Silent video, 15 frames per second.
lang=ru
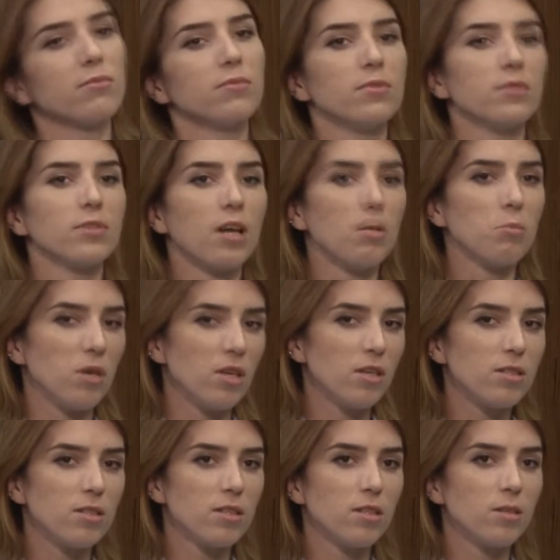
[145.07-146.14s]
ну,
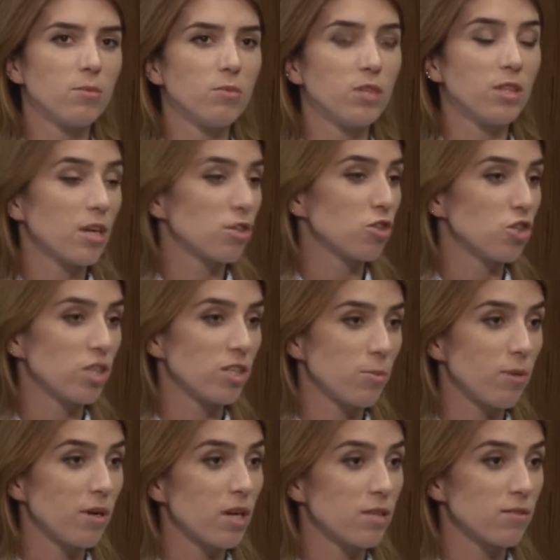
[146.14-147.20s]
комедии. Мы также
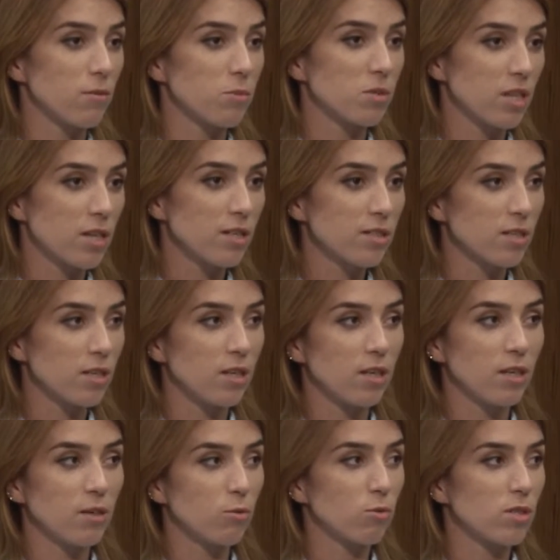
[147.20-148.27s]
часто показываем сказки,
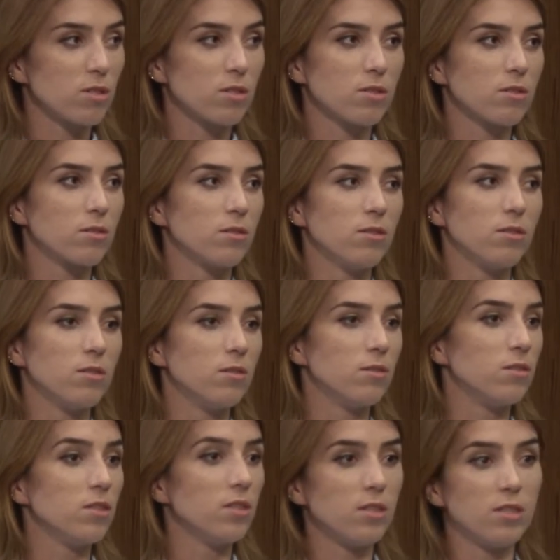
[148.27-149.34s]
и у нас э,
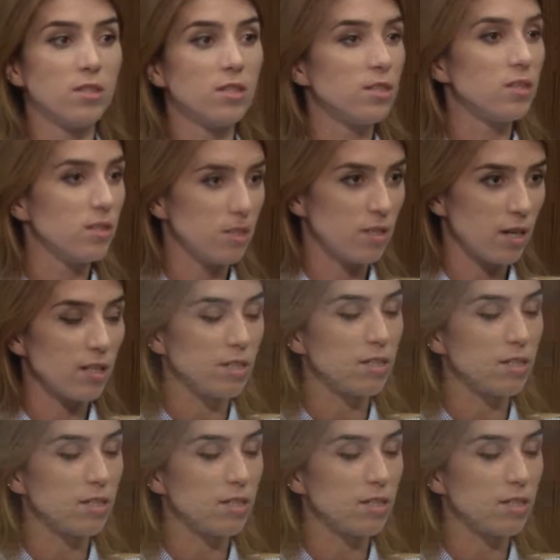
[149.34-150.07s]
детский, ди- зритель, да,